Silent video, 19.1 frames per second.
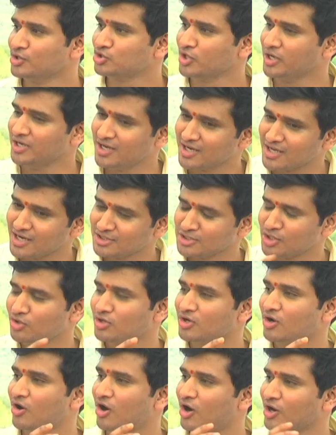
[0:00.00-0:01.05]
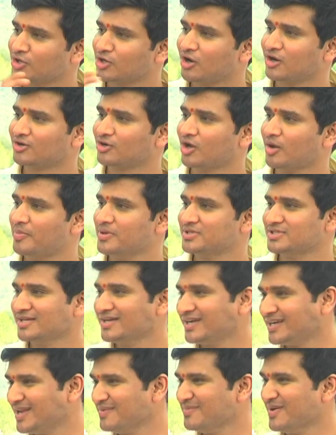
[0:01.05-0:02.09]
సో ఇండియన్ కల్చర్లో ఉన్న హాట్ హాట్ టాపిక్స్
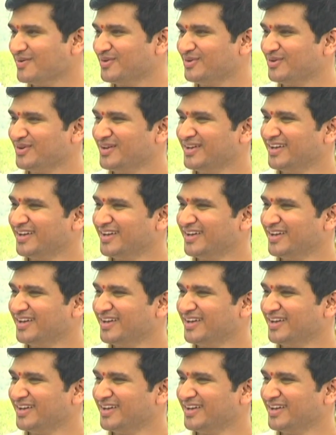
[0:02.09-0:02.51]
అన్నింటినీ మేము